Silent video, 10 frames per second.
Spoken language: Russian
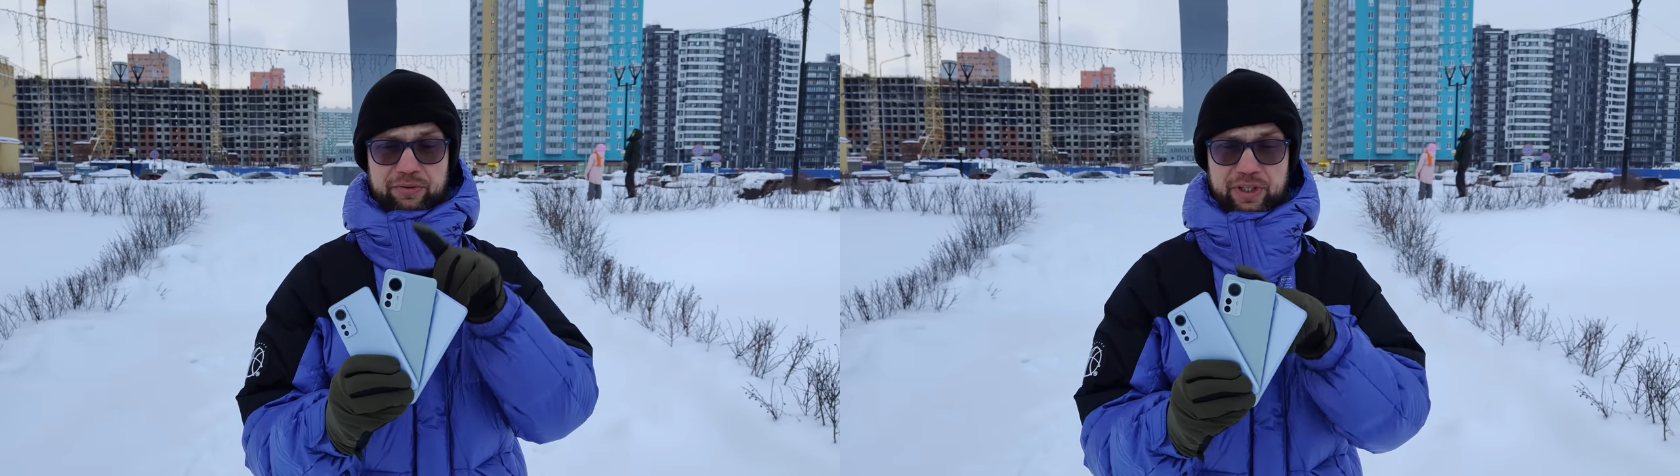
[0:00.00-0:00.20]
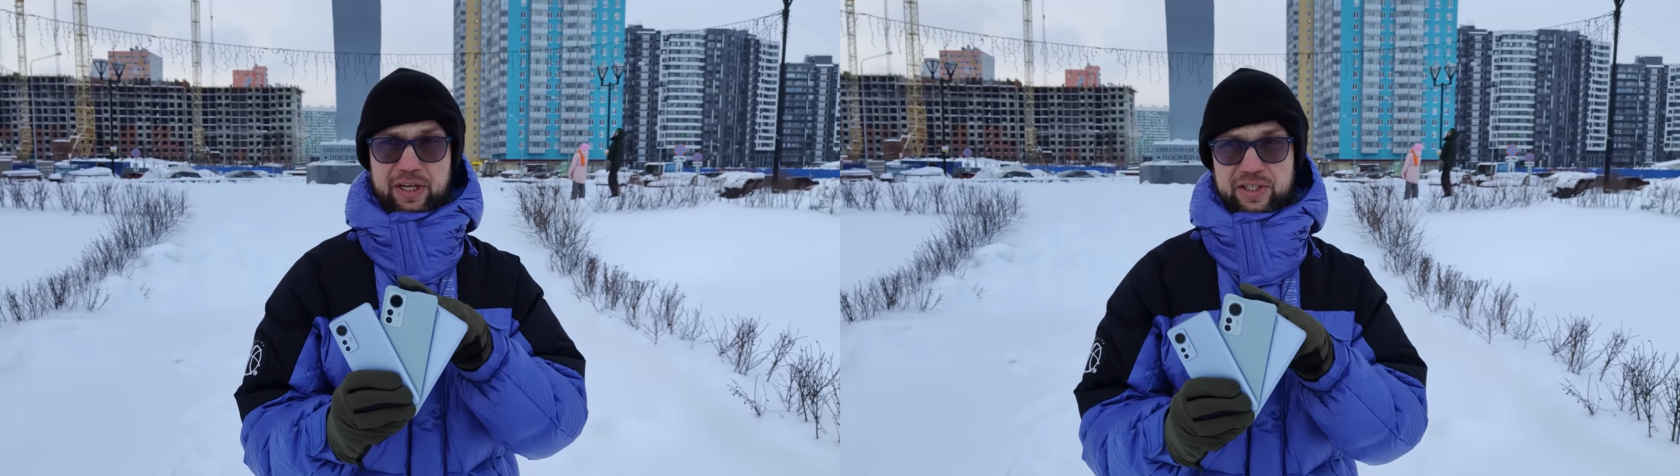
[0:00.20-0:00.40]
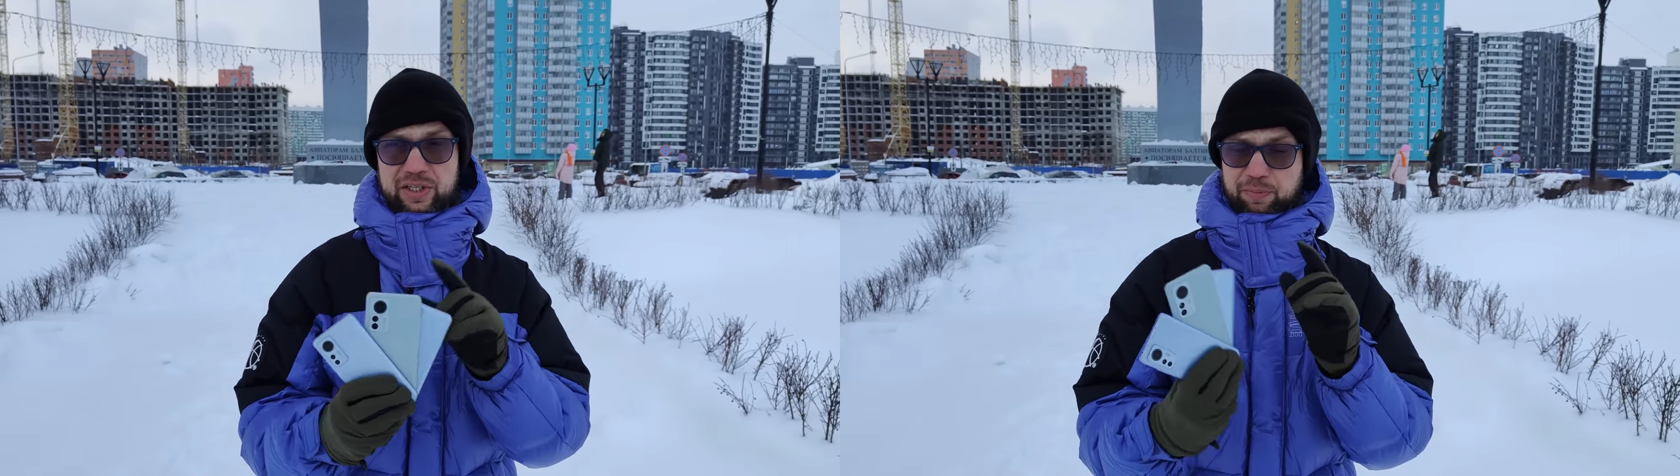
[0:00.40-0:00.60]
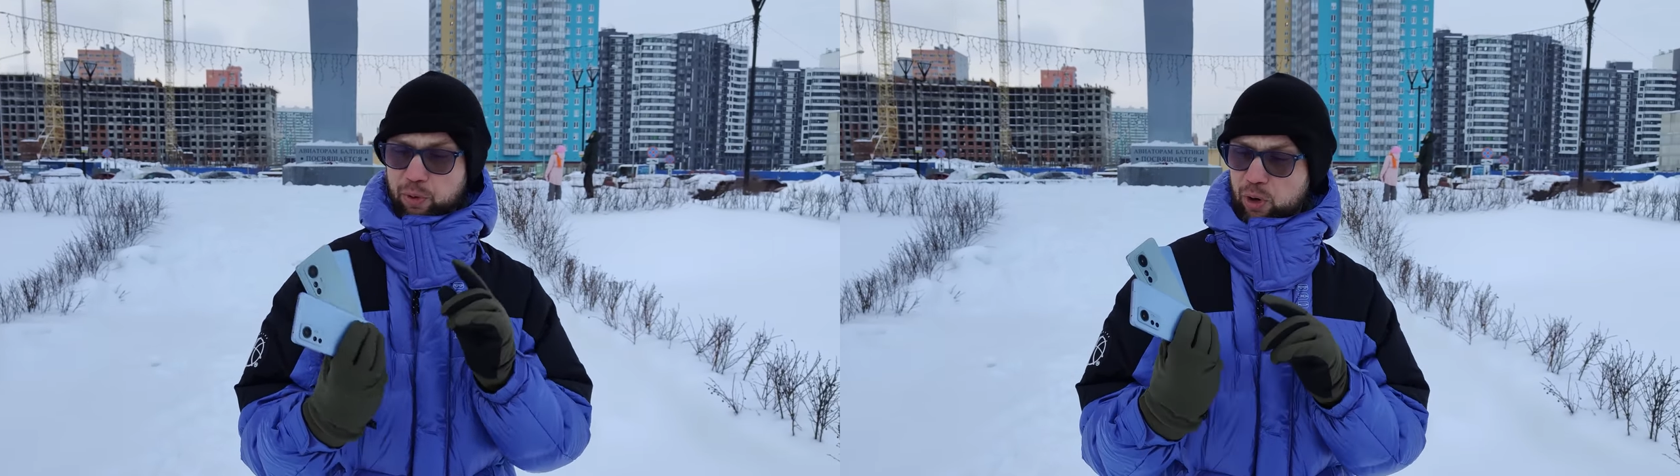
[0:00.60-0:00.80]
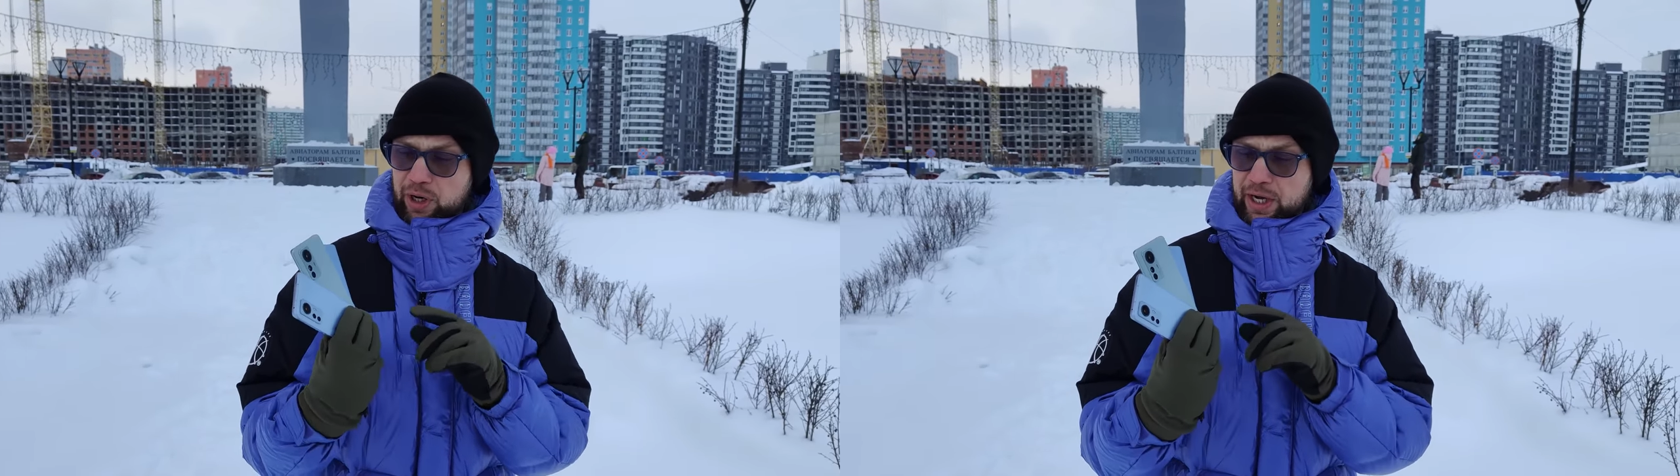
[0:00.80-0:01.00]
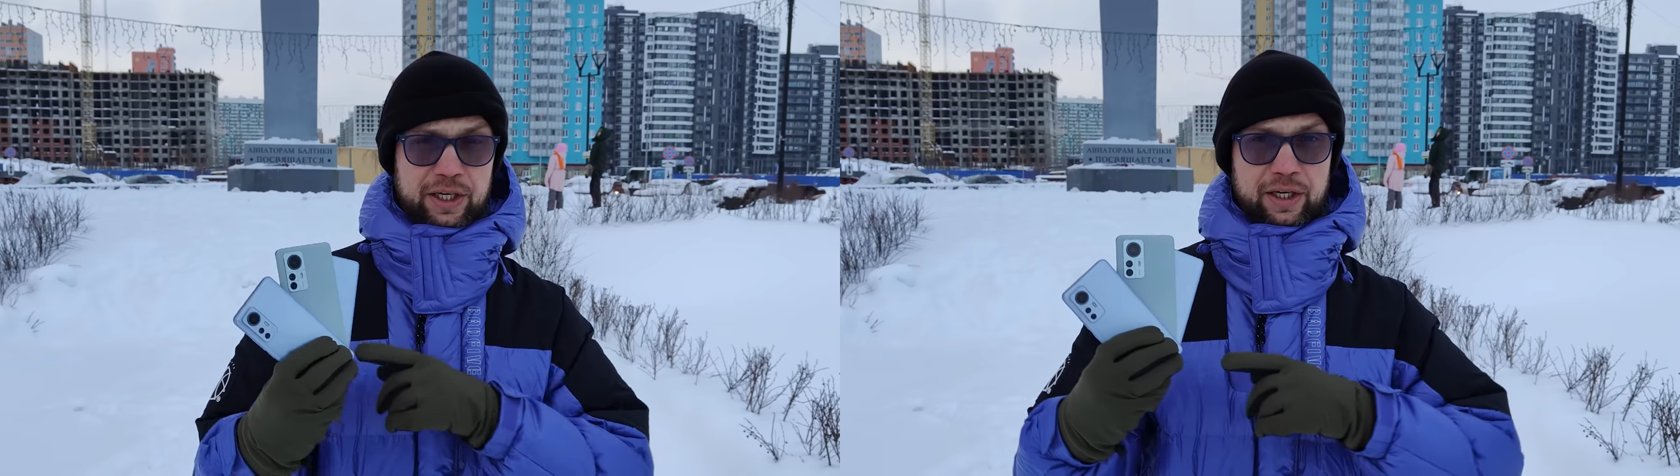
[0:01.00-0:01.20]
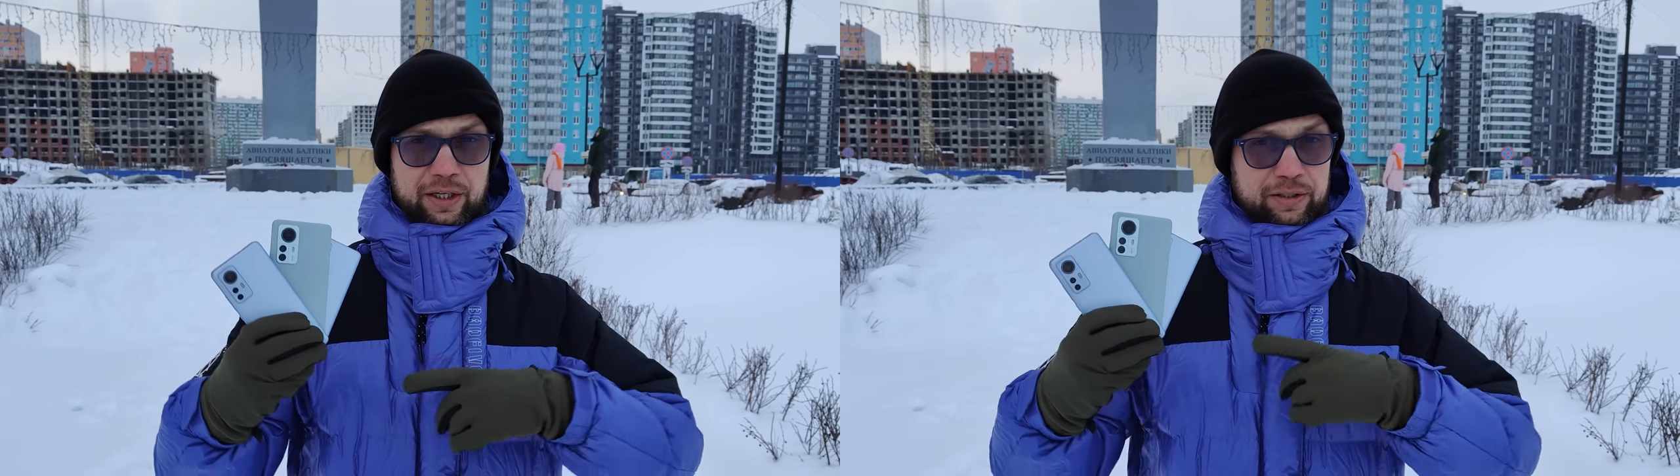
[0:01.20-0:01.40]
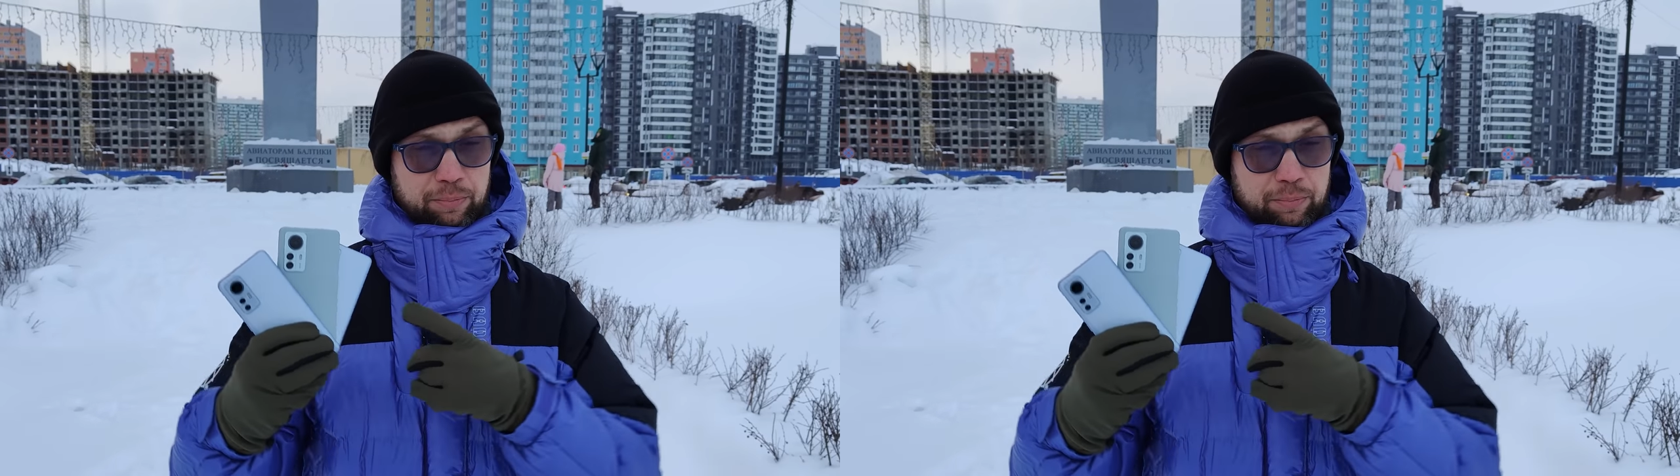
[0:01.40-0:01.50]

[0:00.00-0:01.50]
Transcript: 12 Pro и